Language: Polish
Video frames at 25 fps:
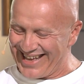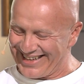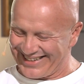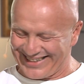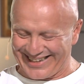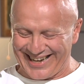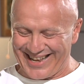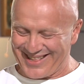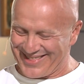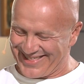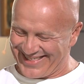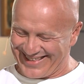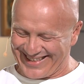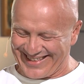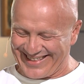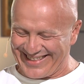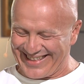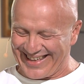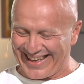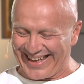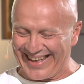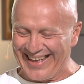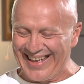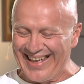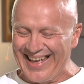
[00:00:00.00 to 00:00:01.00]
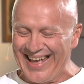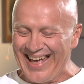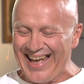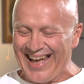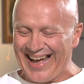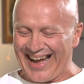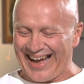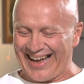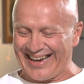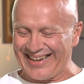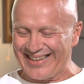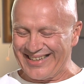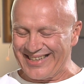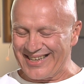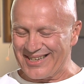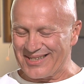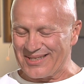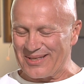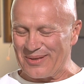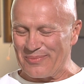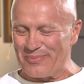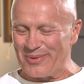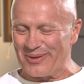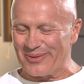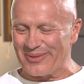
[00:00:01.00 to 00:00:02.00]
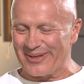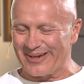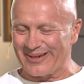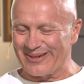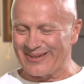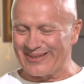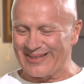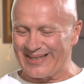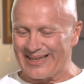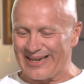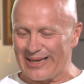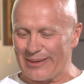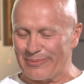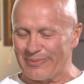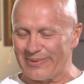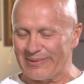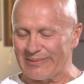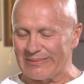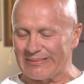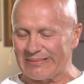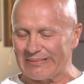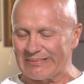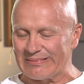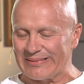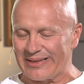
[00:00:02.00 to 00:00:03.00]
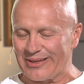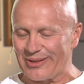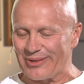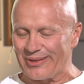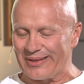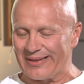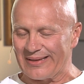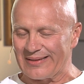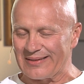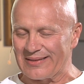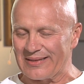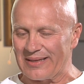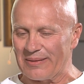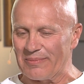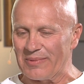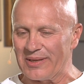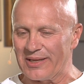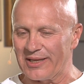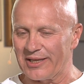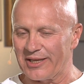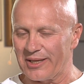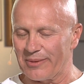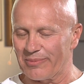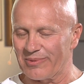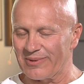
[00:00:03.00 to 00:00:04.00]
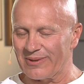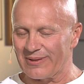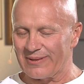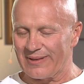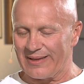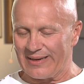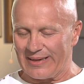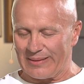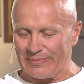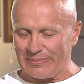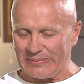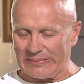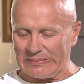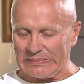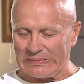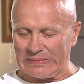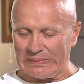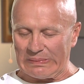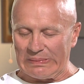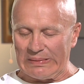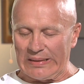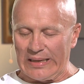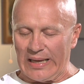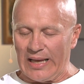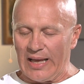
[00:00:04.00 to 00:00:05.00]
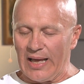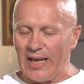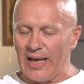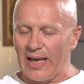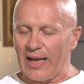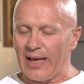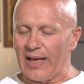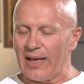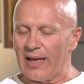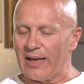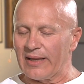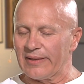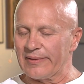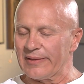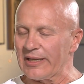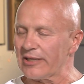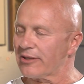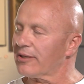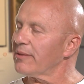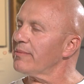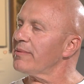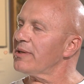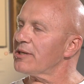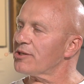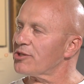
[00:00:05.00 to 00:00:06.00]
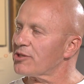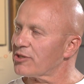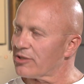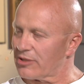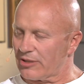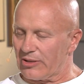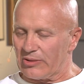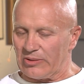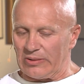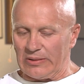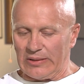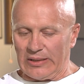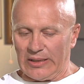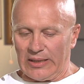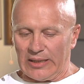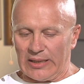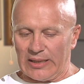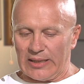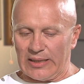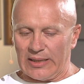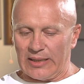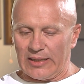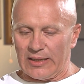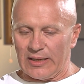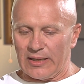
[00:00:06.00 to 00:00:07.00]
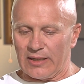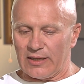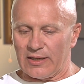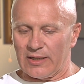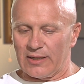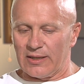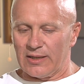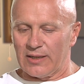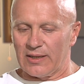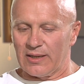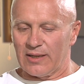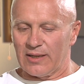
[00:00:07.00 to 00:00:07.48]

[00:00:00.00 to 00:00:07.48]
nie, znaczy nie, ale jestem bionergoterapeutą też jestem i hipnoterapeutą. E, natomiast co? E,